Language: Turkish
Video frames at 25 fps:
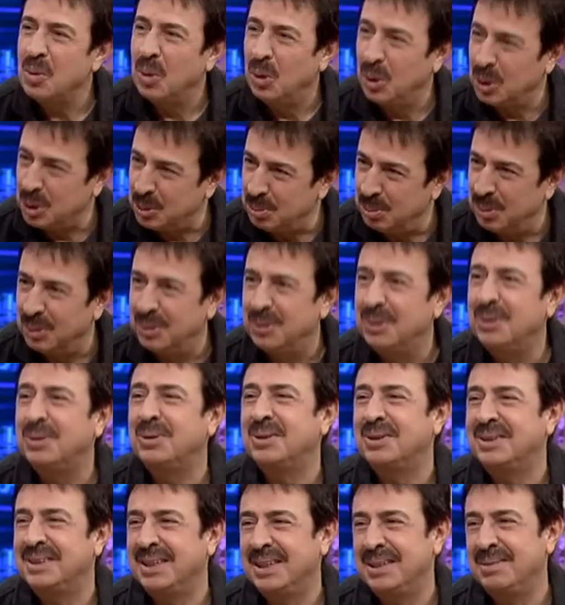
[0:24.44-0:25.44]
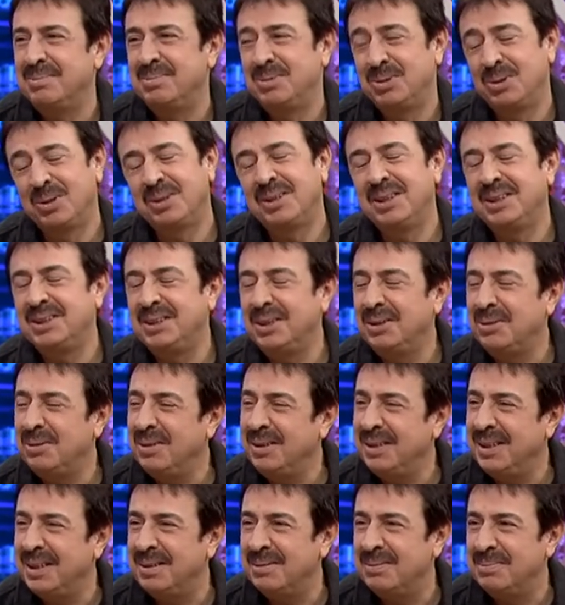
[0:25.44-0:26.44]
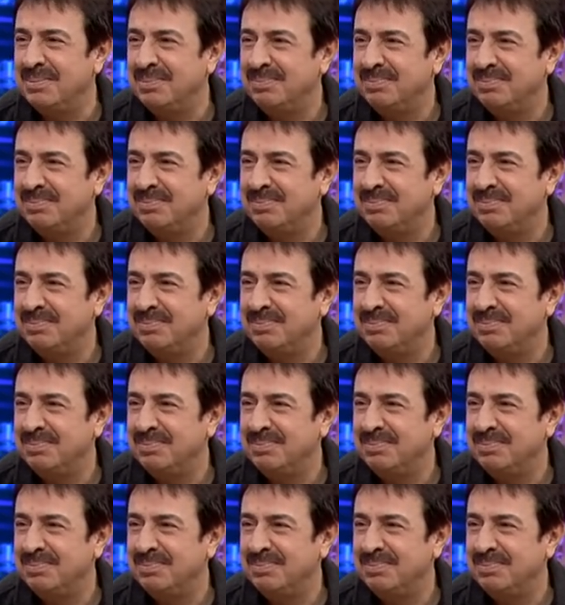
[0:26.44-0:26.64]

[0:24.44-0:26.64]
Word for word: Hoş bulduk. Canım çok teşekkür ederim